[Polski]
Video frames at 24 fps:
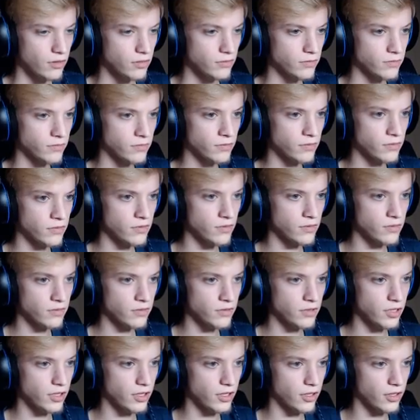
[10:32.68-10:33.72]
Yy,
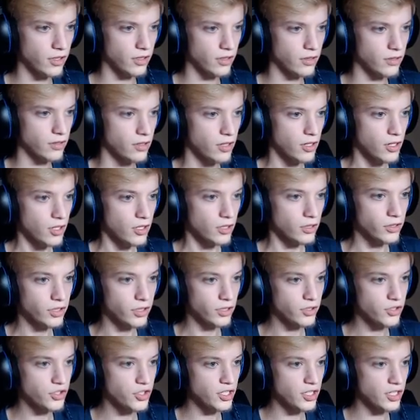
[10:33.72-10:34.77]
ta. Ty,
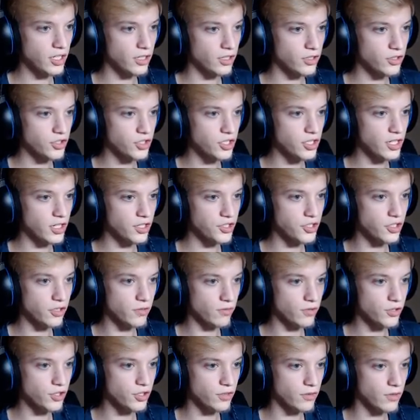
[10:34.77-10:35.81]
Oni się
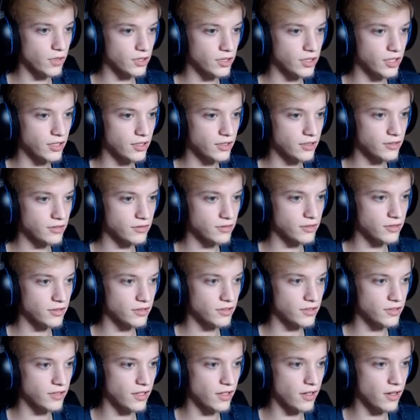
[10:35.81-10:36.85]
ruszyła, ta
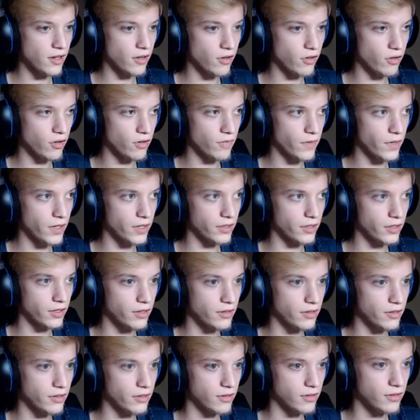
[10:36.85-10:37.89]
zerrorowana.
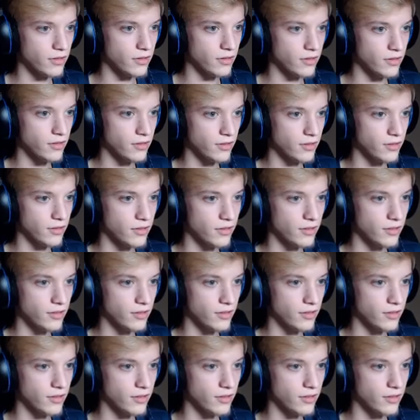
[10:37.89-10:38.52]
Chica w końcu.